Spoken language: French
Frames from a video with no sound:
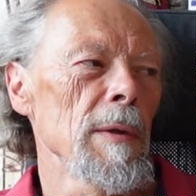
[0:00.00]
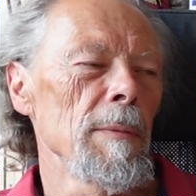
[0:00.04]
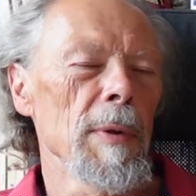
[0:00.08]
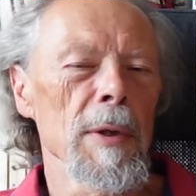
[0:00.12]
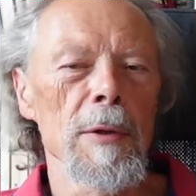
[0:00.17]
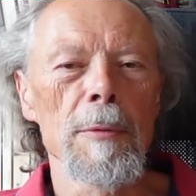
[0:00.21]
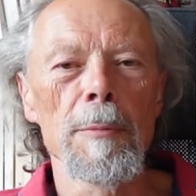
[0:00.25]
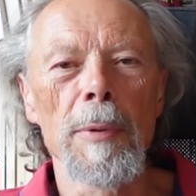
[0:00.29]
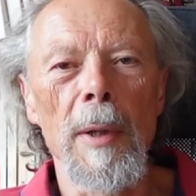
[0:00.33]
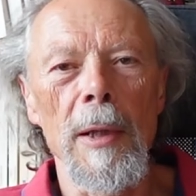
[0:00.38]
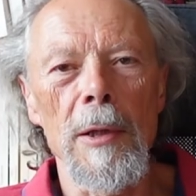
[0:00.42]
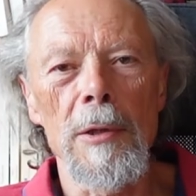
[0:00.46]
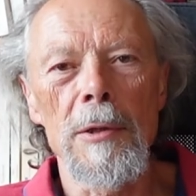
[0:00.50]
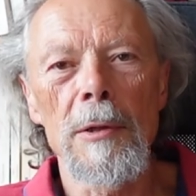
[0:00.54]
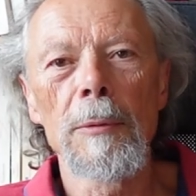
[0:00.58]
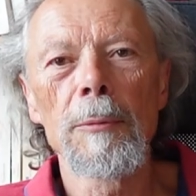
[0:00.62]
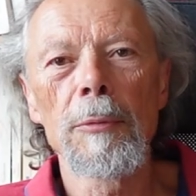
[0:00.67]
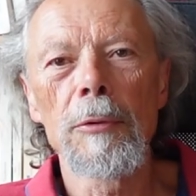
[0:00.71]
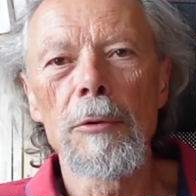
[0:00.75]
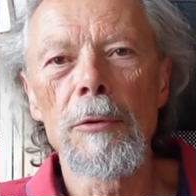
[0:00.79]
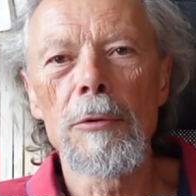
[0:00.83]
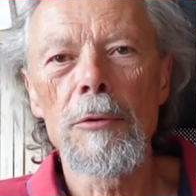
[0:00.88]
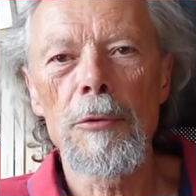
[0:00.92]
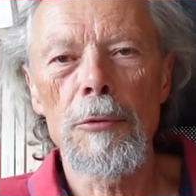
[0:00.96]
bah, par
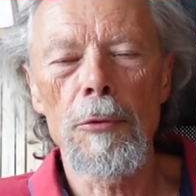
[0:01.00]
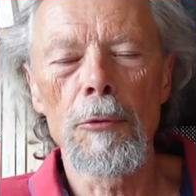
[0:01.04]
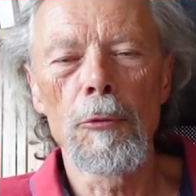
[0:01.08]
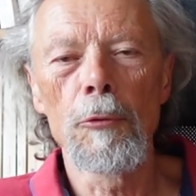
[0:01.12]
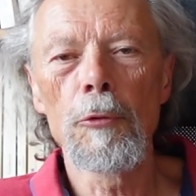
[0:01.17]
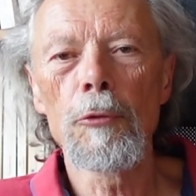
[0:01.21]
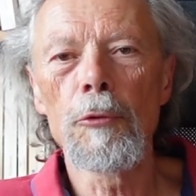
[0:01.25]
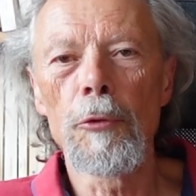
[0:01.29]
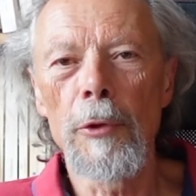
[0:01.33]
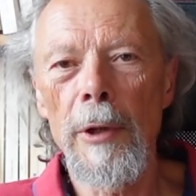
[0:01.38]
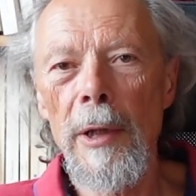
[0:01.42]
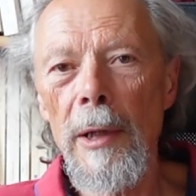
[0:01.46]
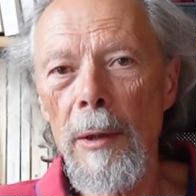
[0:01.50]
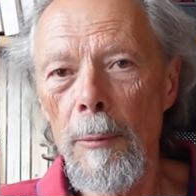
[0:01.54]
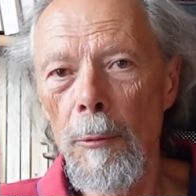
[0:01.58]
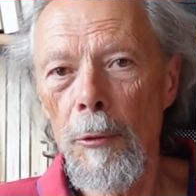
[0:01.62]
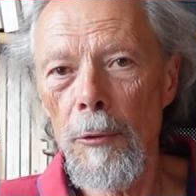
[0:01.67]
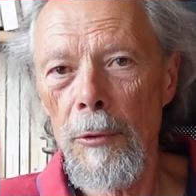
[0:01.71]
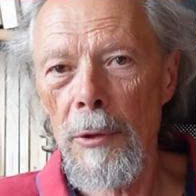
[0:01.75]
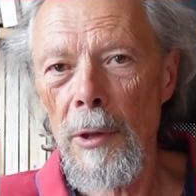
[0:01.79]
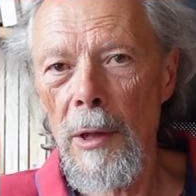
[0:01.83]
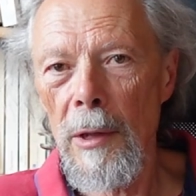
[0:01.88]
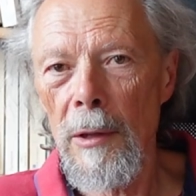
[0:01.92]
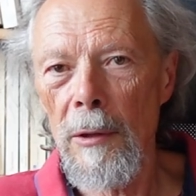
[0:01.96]
exemple, son lot de guerre
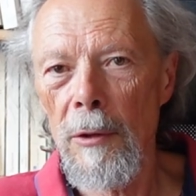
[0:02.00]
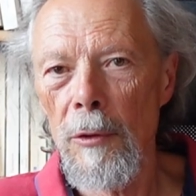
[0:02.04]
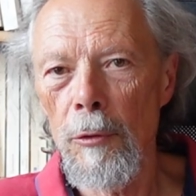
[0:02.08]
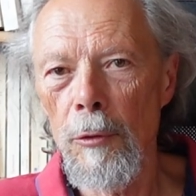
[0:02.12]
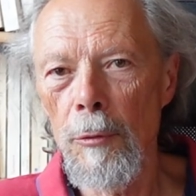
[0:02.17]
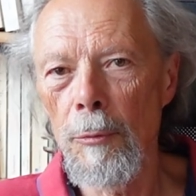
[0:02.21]
mondiale,